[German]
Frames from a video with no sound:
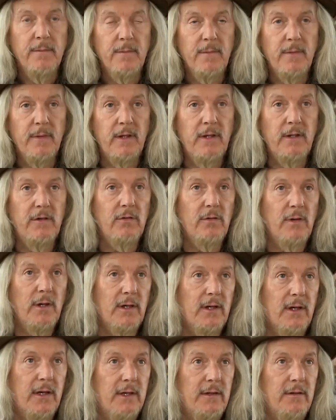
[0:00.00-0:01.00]
die zu
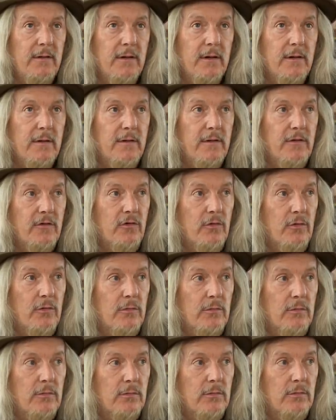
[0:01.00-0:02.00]
erkennen, das ist
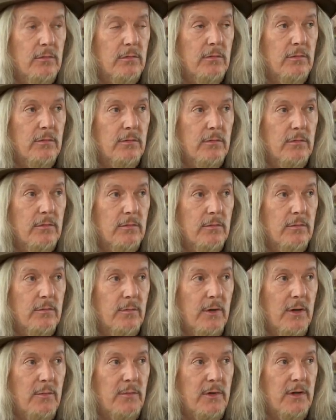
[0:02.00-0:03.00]
schon
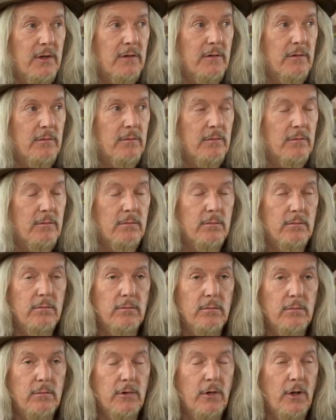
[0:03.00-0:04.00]
bei mir
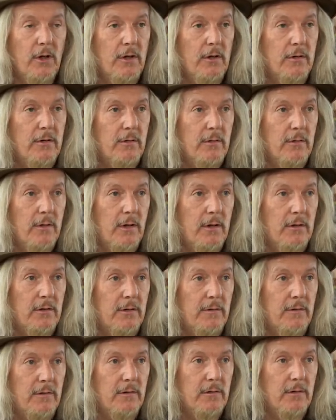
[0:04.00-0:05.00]
ja,
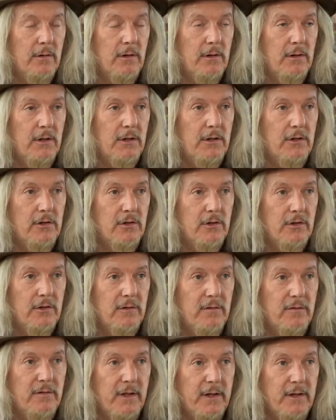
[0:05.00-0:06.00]
ein genetischer
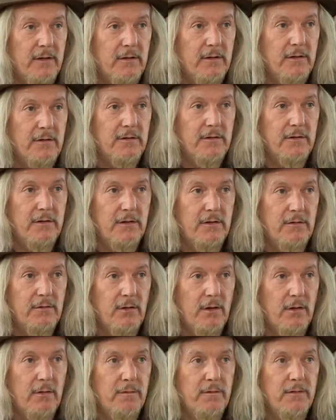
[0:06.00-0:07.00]
Defekt, dass ich die
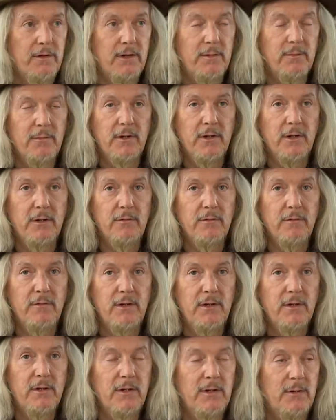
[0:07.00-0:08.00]
so aufnehmen kann und
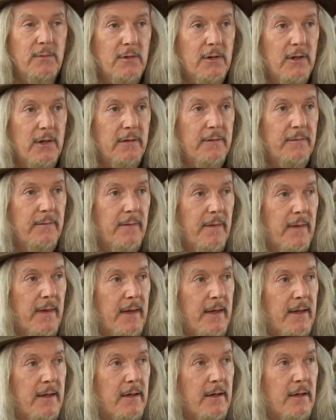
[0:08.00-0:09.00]
wiedergeben kann.
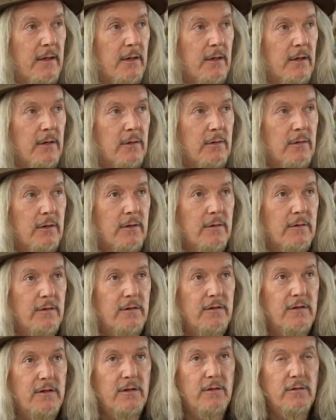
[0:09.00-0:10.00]
Das
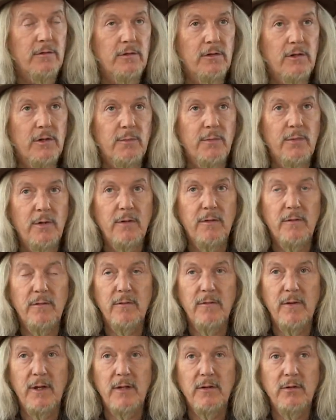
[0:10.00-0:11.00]
ist ja so. Ich habe
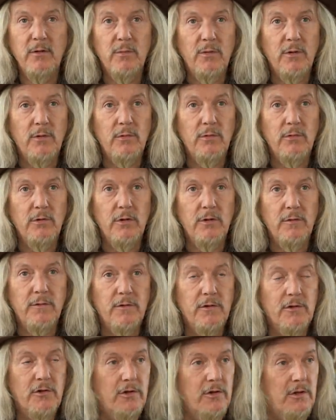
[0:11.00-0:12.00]
ja weit über 100
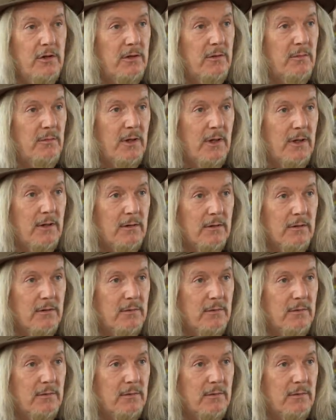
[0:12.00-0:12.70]
verschiedene Male